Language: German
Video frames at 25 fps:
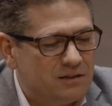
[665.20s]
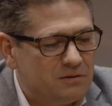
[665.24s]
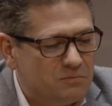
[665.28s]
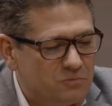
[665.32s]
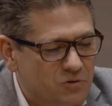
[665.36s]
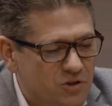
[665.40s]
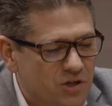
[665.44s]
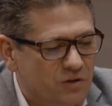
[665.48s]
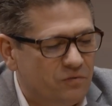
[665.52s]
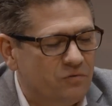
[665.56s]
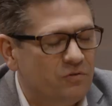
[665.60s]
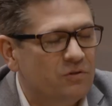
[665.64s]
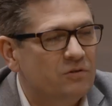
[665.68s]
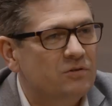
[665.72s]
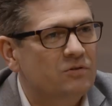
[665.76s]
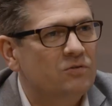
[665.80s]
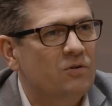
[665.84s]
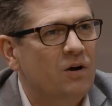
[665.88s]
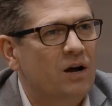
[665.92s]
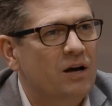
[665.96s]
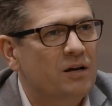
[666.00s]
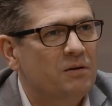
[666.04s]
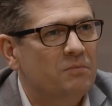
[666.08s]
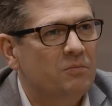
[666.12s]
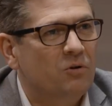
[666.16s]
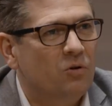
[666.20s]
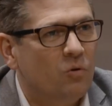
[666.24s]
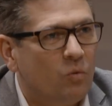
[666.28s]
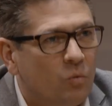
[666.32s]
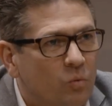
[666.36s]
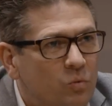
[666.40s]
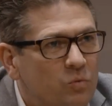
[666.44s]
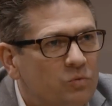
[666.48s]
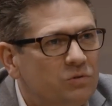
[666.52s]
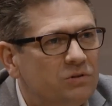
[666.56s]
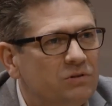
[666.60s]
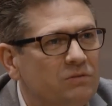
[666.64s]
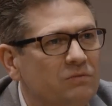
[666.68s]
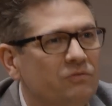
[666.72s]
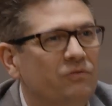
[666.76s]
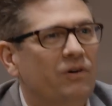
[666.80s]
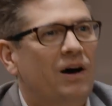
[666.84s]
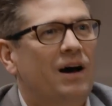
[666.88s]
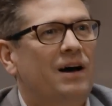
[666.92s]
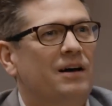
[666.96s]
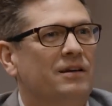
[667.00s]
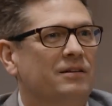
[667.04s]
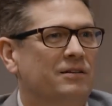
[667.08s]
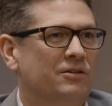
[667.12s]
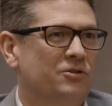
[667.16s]
ähm, Chef von so einem großen
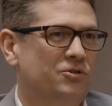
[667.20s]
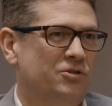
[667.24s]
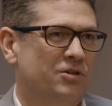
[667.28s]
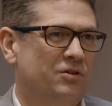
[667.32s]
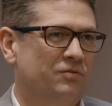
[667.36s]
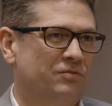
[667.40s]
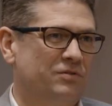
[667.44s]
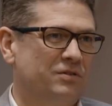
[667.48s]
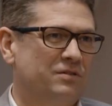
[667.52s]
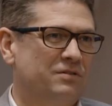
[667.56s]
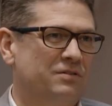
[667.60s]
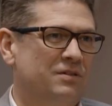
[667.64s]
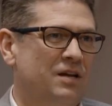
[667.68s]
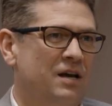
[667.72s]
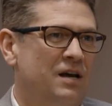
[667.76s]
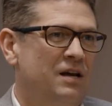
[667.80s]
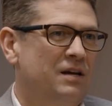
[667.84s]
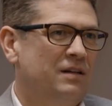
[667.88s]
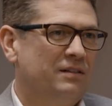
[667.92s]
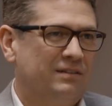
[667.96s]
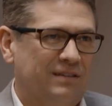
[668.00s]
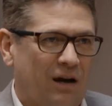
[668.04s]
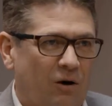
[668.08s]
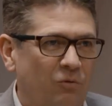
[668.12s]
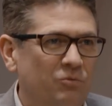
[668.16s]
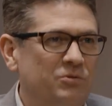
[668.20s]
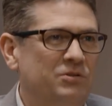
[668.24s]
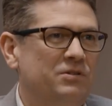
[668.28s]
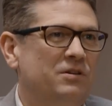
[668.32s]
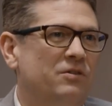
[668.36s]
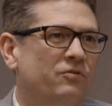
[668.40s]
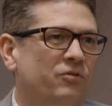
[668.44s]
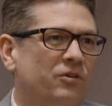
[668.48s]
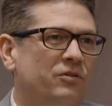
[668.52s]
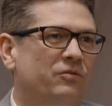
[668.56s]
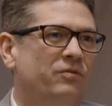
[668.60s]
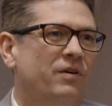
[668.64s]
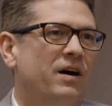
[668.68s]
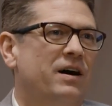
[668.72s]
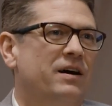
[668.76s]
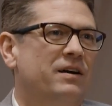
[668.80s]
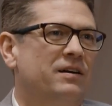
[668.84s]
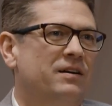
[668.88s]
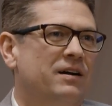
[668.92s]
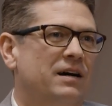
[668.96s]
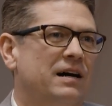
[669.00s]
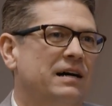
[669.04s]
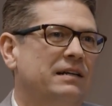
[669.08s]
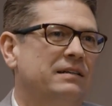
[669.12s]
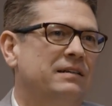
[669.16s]
Fahrradgeschäft ist, tausende von
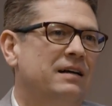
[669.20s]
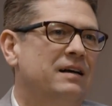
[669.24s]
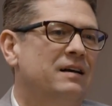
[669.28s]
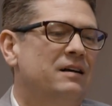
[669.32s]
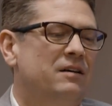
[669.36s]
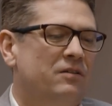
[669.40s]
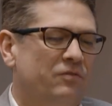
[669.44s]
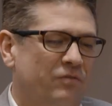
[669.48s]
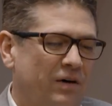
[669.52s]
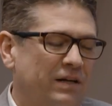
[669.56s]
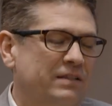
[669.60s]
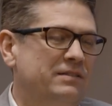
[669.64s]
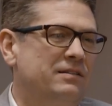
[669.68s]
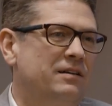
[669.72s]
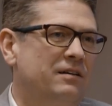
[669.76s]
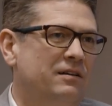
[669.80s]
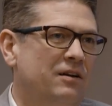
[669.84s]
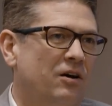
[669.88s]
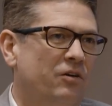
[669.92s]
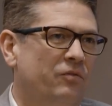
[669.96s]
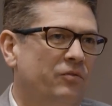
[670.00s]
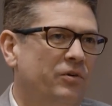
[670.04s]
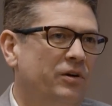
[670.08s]
Fahrrädern hat, fahren Sie denn auch